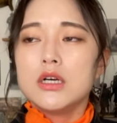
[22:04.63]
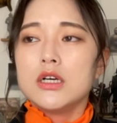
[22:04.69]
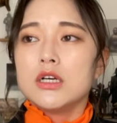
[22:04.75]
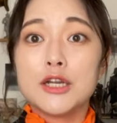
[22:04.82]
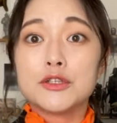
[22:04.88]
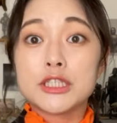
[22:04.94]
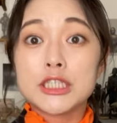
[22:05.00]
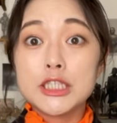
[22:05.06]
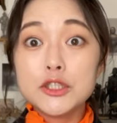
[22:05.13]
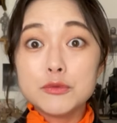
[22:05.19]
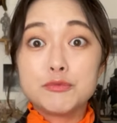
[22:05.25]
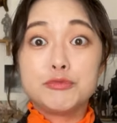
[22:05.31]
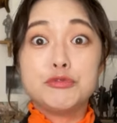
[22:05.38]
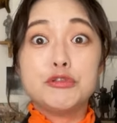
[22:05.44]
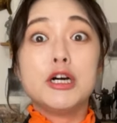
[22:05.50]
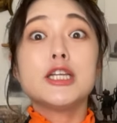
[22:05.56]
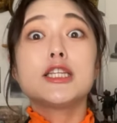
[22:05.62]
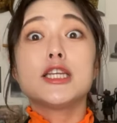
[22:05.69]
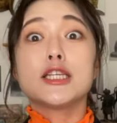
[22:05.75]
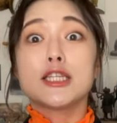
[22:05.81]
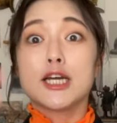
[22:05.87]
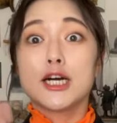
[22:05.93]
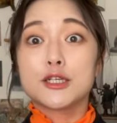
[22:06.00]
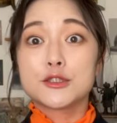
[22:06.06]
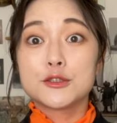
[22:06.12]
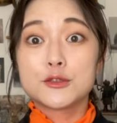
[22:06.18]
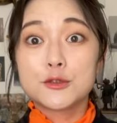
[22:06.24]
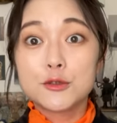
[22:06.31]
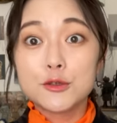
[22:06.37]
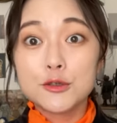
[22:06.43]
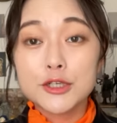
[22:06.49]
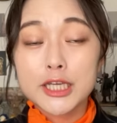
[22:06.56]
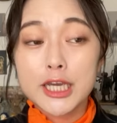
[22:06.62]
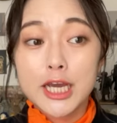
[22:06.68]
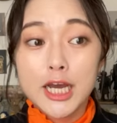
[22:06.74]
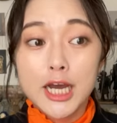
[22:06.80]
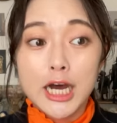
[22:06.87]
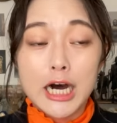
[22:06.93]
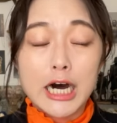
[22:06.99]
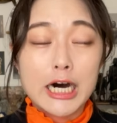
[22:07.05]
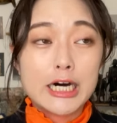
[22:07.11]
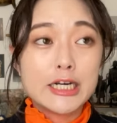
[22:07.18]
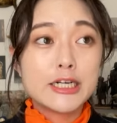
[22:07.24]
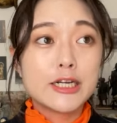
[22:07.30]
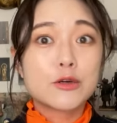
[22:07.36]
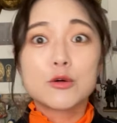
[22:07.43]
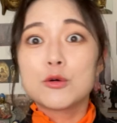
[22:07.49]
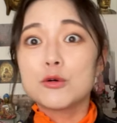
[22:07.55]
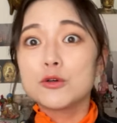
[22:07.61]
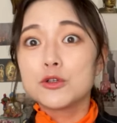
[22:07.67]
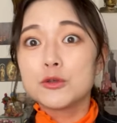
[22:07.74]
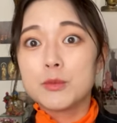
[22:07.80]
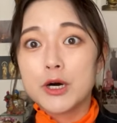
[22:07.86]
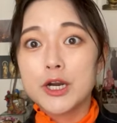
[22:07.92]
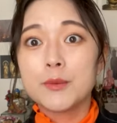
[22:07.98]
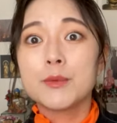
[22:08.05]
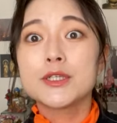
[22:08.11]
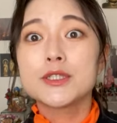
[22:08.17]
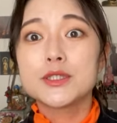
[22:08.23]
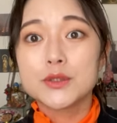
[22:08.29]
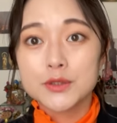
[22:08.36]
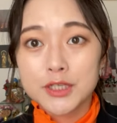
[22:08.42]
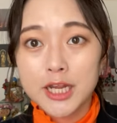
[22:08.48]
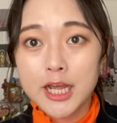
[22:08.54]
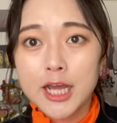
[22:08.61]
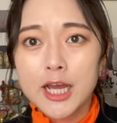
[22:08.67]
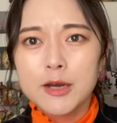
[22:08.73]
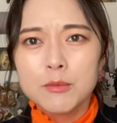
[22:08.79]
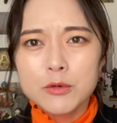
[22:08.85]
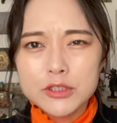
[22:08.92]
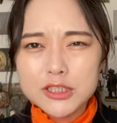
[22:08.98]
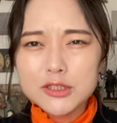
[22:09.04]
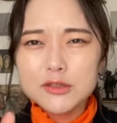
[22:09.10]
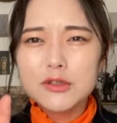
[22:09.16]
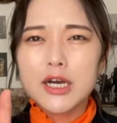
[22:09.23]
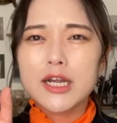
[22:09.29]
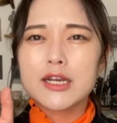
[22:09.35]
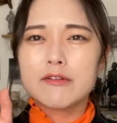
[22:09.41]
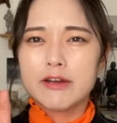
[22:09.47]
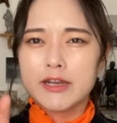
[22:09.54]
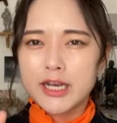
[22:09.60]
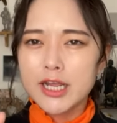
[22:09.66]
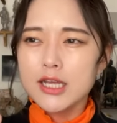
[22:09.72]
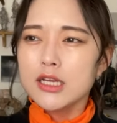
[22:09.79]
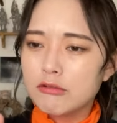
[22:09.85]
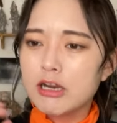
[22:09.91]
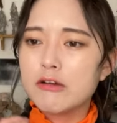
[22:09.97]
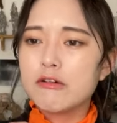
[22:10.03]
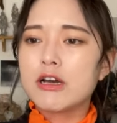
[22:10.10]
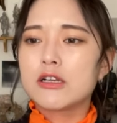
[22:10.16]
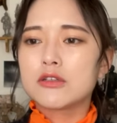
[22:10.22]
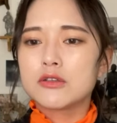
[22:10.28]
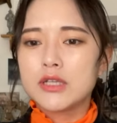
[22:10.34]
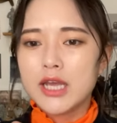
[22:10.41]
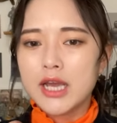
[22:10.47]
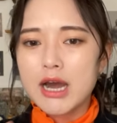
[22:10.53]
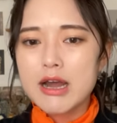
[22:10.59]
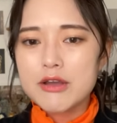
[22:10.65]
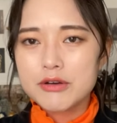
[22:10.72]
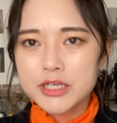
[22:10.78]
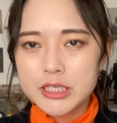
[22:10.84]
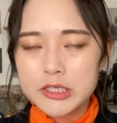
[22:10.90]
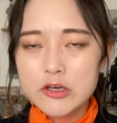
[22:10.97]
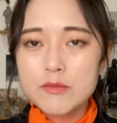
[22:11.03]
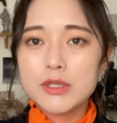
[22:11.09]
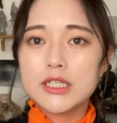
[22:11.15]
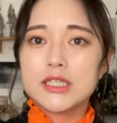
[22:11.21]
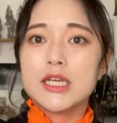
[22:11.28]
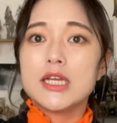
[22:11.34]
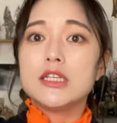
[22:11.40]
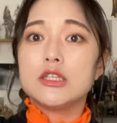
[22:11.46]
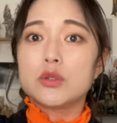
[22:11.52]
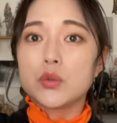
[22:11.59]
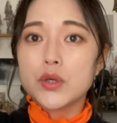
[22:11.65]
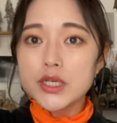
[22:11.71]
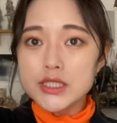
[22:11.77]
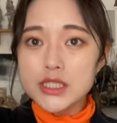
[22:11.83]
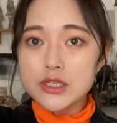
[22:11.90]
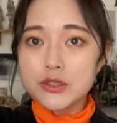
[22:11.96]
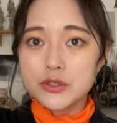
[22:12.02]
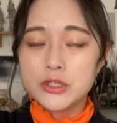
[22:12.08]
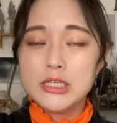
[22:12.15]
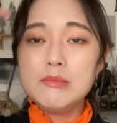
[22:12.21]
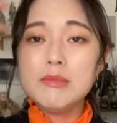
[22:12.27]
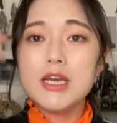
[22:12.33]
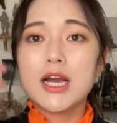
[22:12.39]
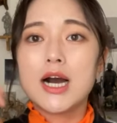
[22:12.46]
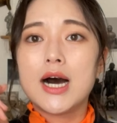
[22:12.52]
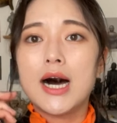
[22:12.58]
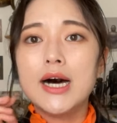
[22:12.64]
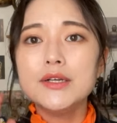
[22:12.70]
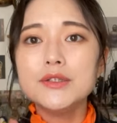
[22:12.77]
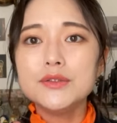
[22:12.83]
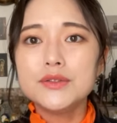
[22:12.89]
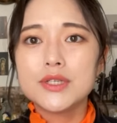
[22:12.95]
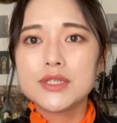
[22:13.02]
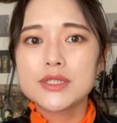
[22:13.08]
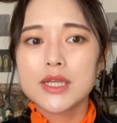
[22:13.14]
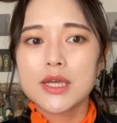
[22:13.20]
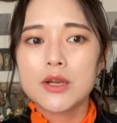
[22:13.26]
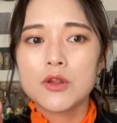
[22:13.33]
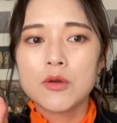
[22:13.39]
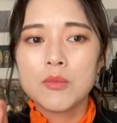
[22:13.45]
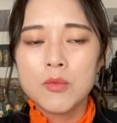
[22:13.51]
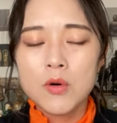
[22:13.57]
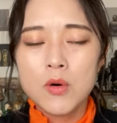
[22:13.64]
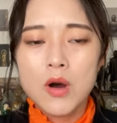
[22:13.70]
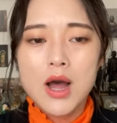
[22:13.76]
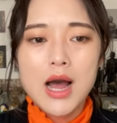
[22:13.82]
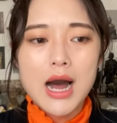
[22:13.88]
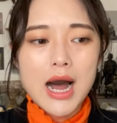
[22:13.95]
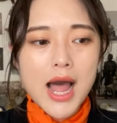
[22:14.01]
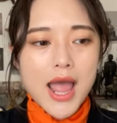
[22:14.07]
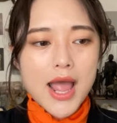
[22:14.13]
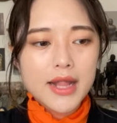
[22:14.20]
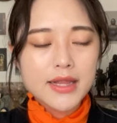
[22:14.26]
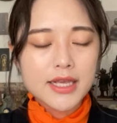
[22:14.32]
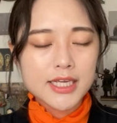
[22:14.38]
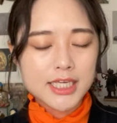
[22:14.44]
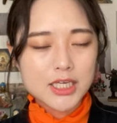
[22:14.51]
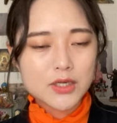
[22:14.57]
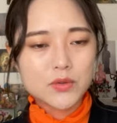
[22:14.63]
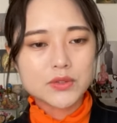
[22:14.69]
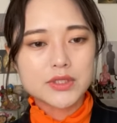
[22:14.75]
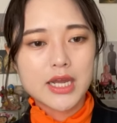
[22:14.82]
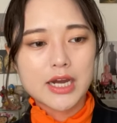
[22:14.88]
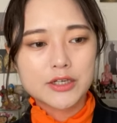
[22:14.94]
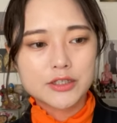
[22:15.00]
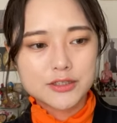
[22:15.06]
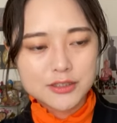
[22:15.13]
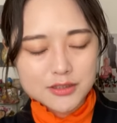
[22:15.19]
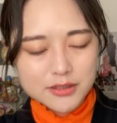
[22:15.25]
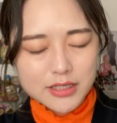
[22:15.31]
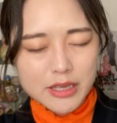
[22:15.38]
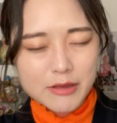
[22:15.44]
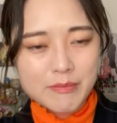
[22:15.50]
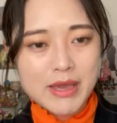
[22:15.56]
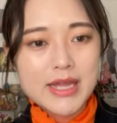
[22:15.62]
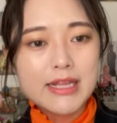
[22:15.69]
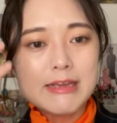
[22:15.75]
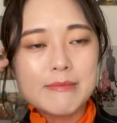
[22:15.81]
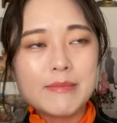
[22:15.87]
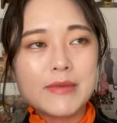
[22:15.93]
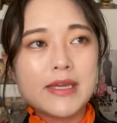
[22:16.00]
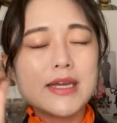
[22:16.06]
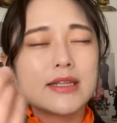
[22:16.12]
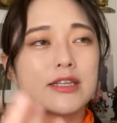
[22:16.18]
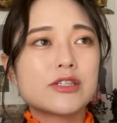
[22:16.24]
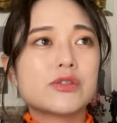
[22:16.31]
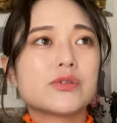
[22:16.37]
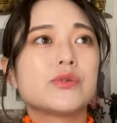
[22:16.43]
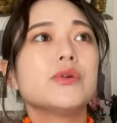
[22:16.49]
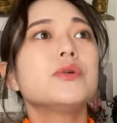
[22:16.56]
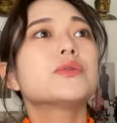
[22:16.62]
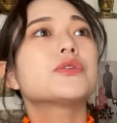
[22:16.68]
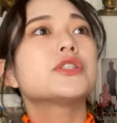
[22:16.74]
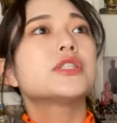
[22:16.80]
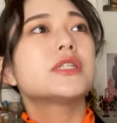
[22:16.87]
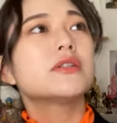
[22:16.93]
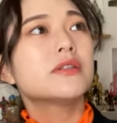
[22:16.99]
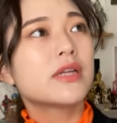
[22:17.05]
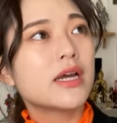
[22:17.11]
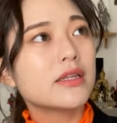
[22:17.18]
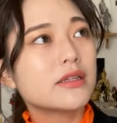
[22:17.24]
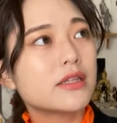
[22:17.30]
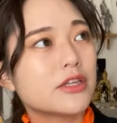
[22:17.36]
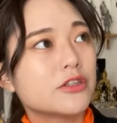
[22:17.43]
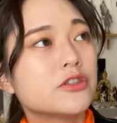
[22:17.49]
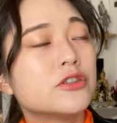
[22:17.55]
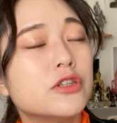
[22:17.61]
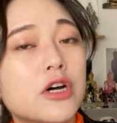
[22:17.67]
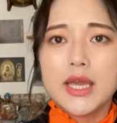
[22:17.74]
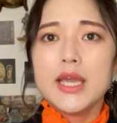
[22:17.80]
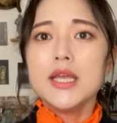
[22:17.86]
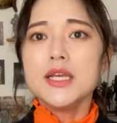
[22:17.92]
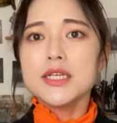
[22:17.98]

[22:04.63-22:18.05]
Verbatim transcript: あの火をぶわって炊く行為あれ心奪われますよねもちろんあれはね我々の願いを清めて天に届かせるという意味があるんですけれどもああやって火を炊くって目に見えてすごいことしてるなっていう演